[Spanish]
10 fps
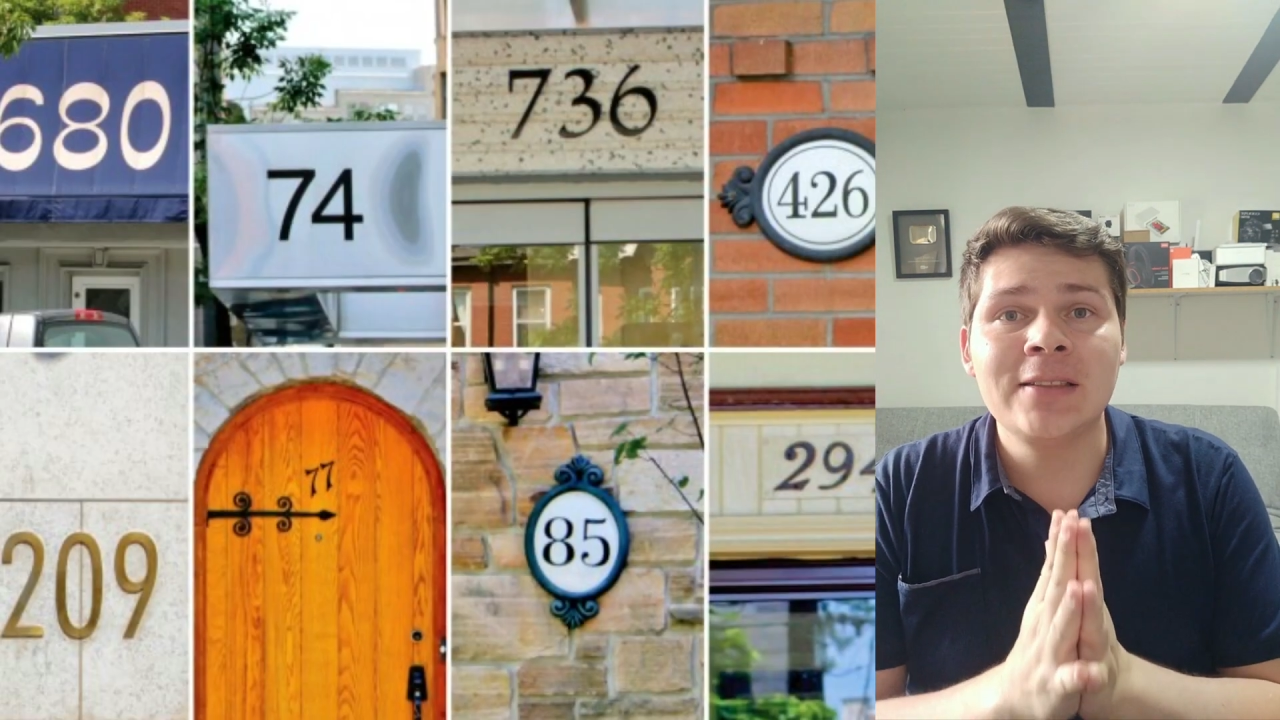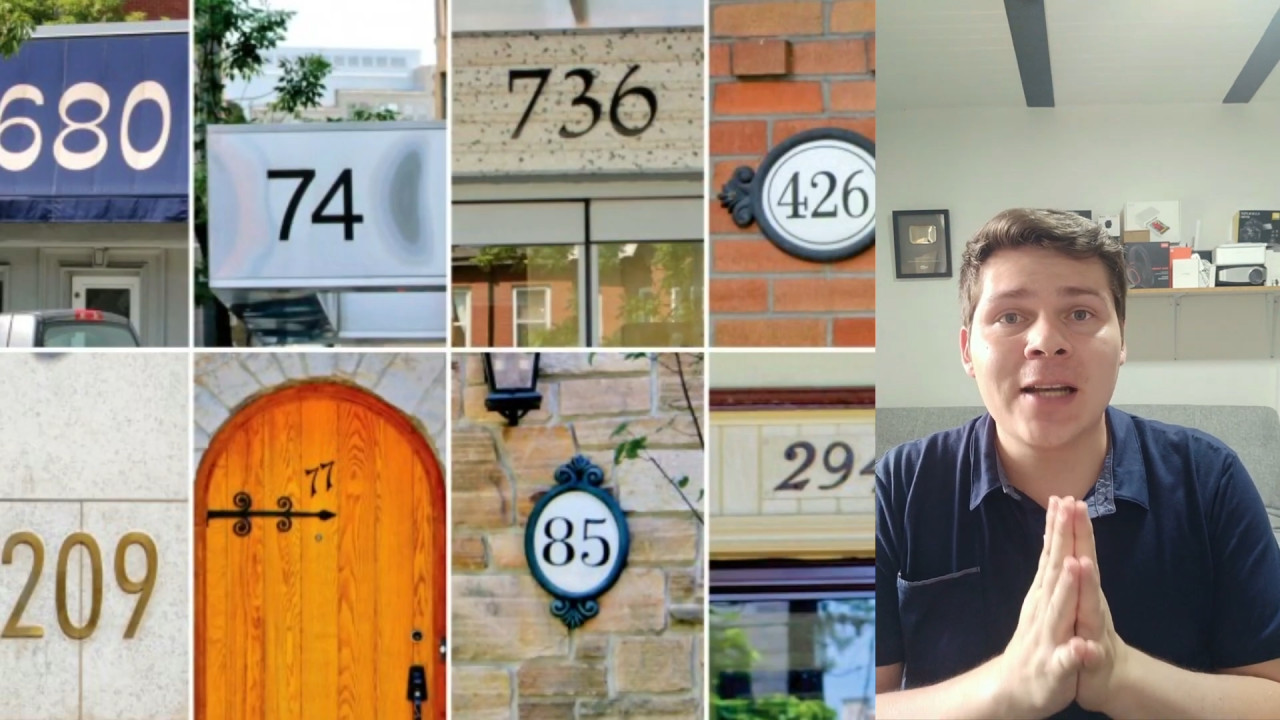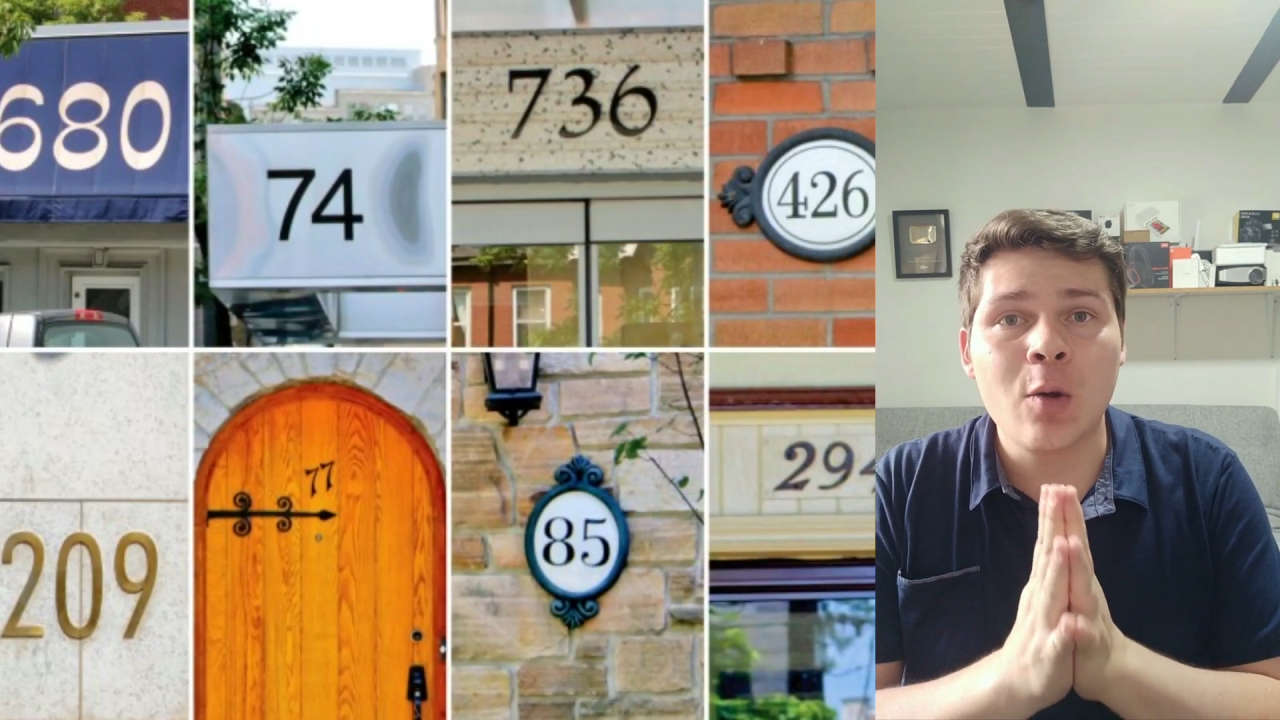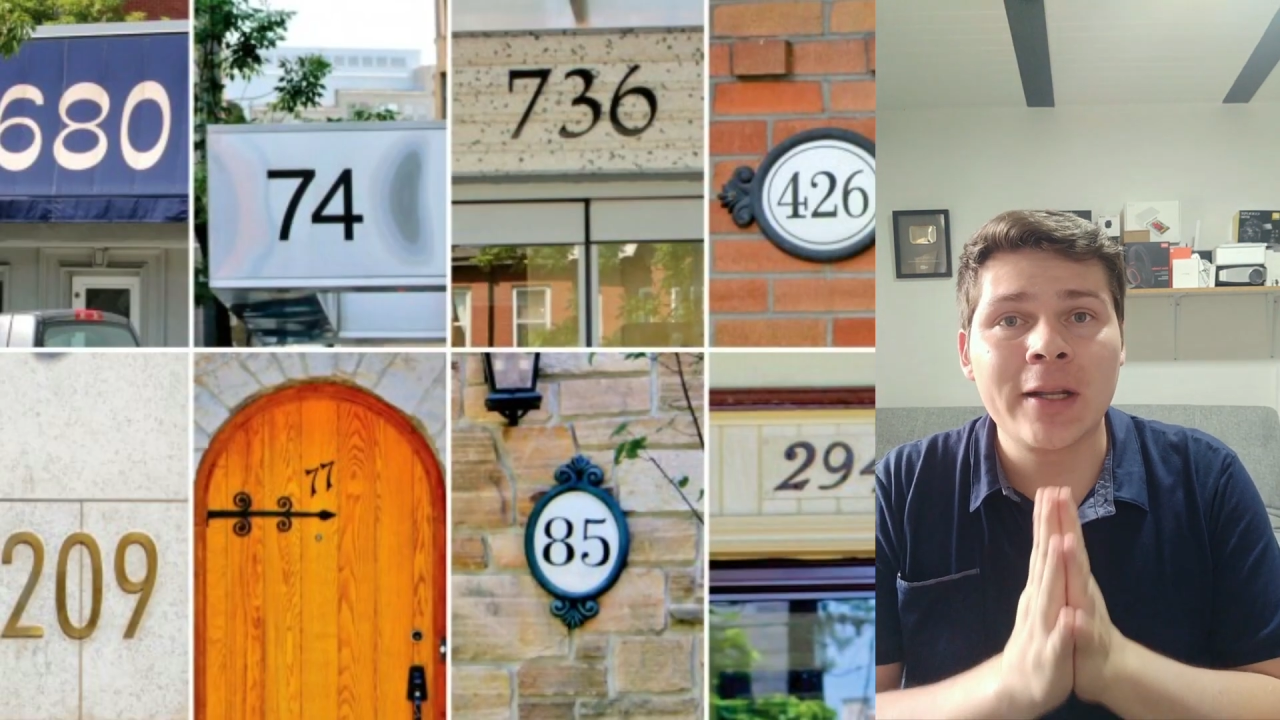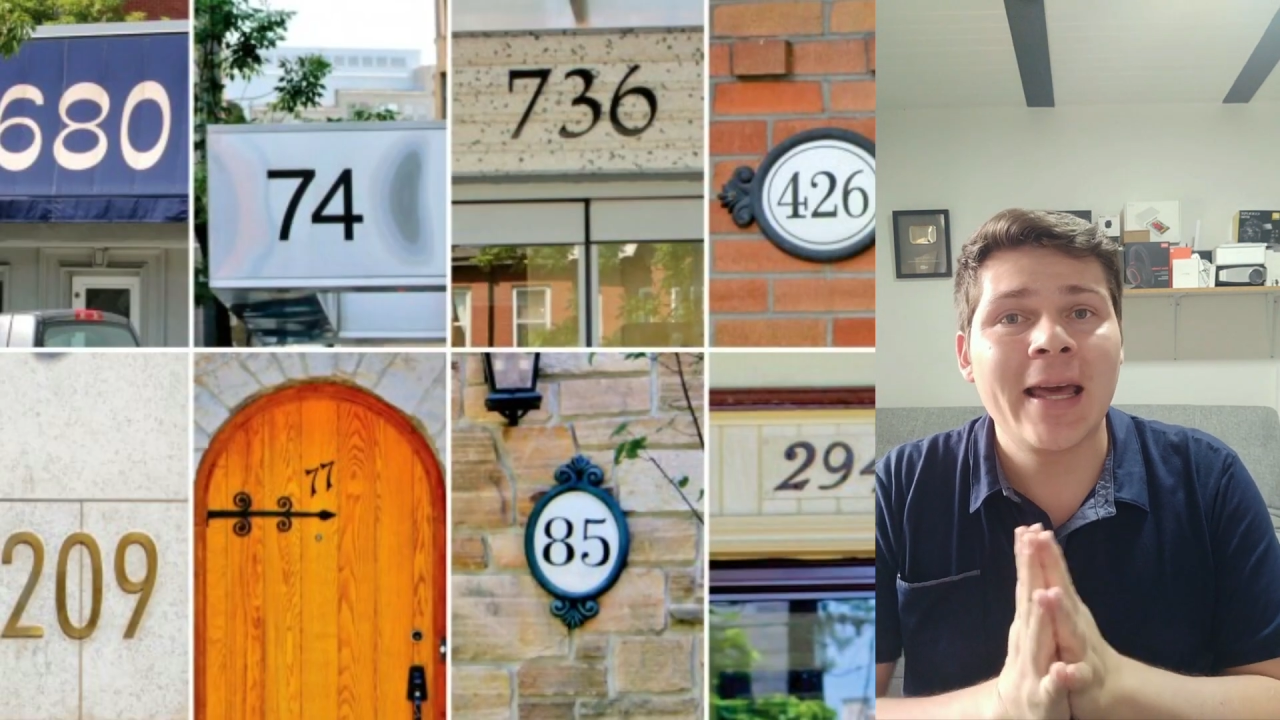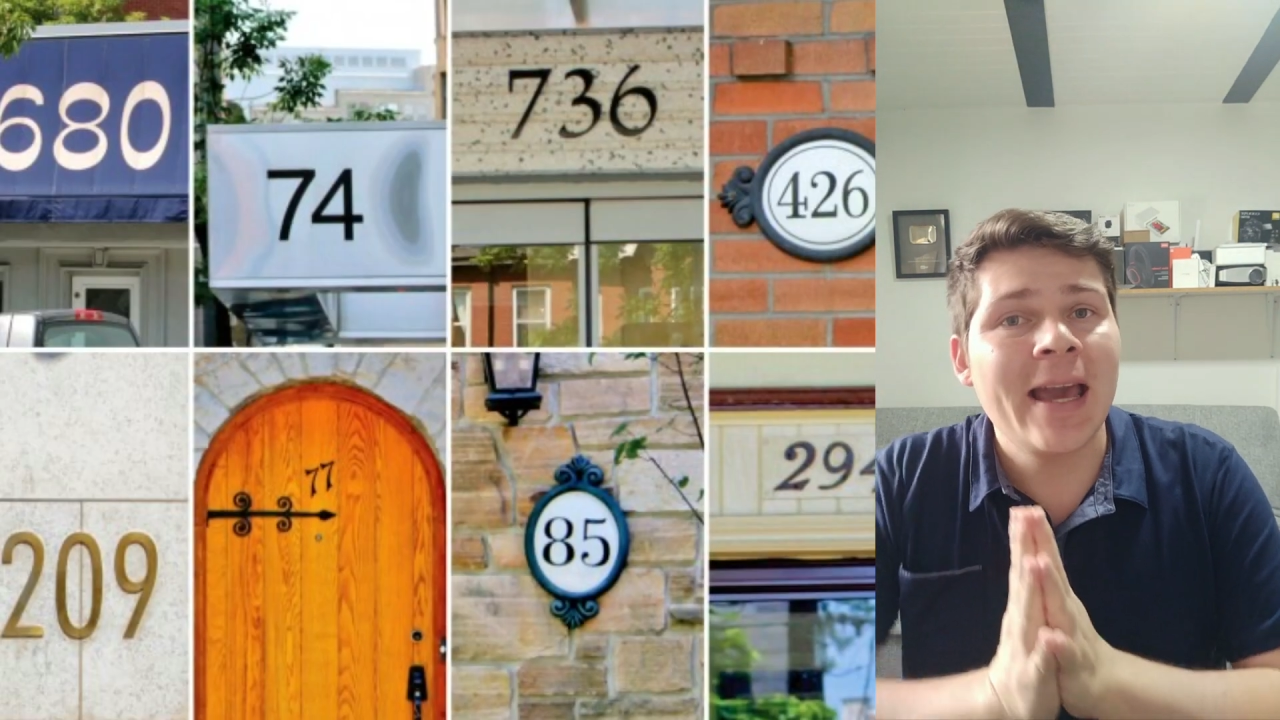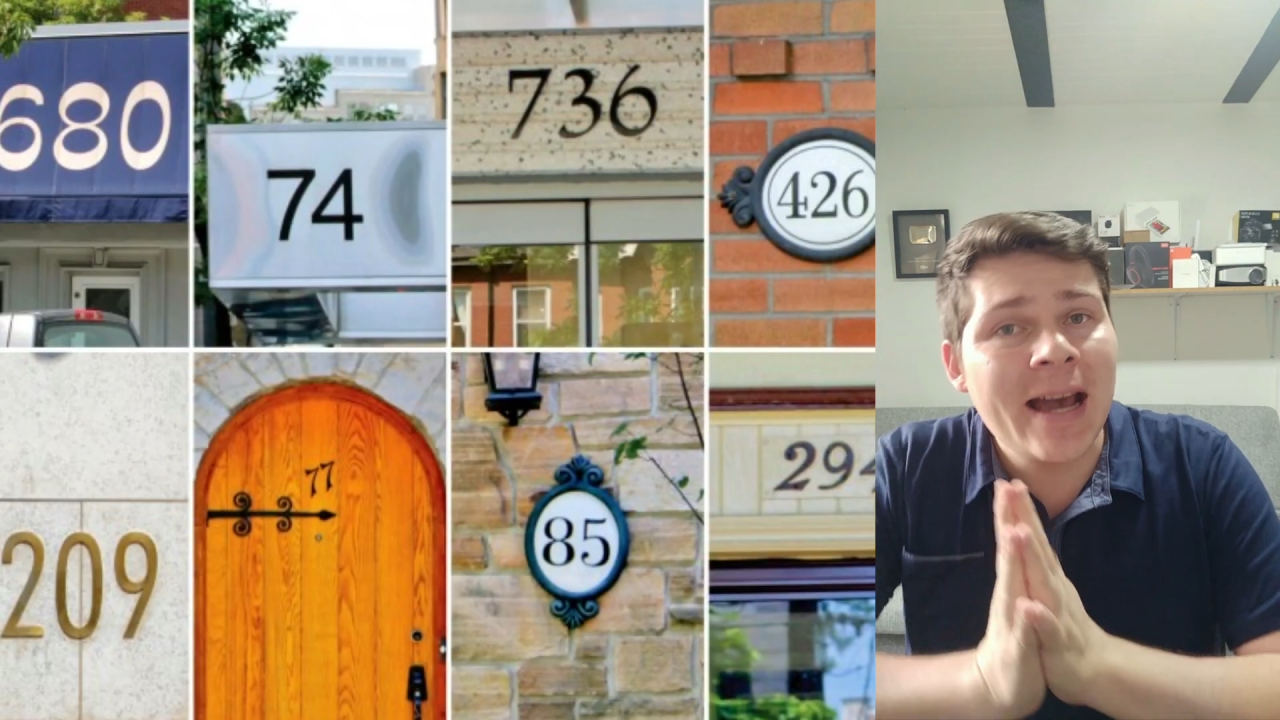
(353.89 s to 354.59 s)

recuerda que